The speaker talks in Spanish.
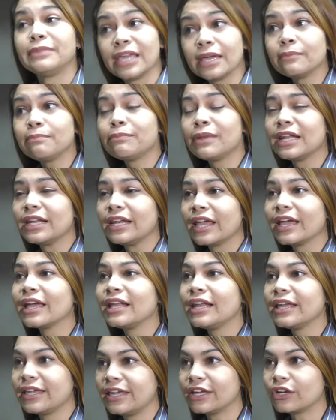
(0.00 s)
También
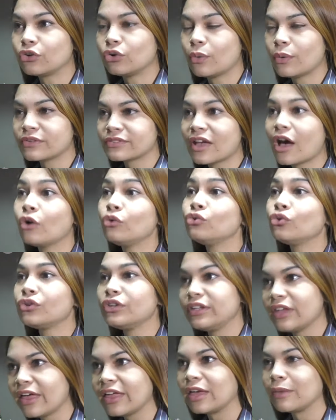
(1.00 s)
planean elegir nuevas
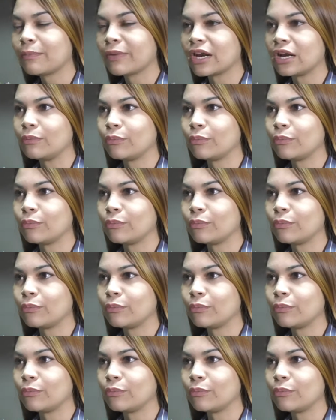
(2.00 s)
autoridades